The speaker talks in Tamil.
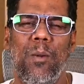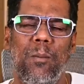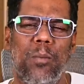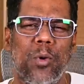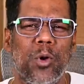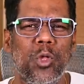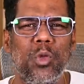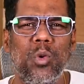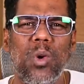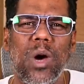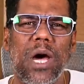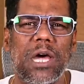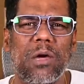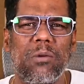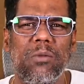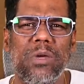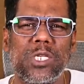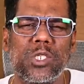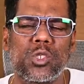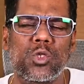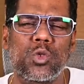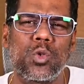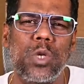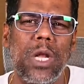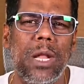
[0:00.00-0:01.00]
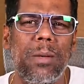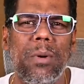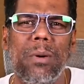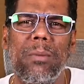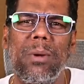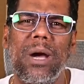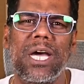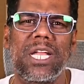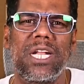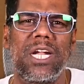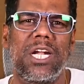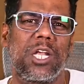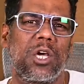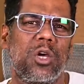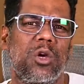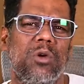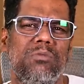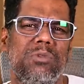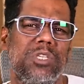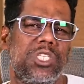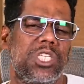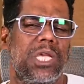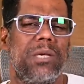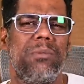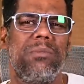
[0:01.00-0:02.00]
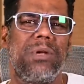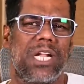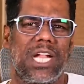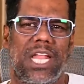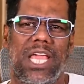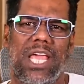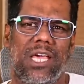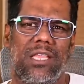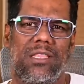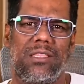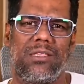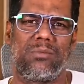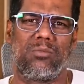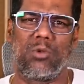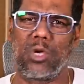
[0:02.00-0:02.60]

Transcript: பொதுவாகவே சுலபமாக நடக்கும் விஷயம் கிடையாது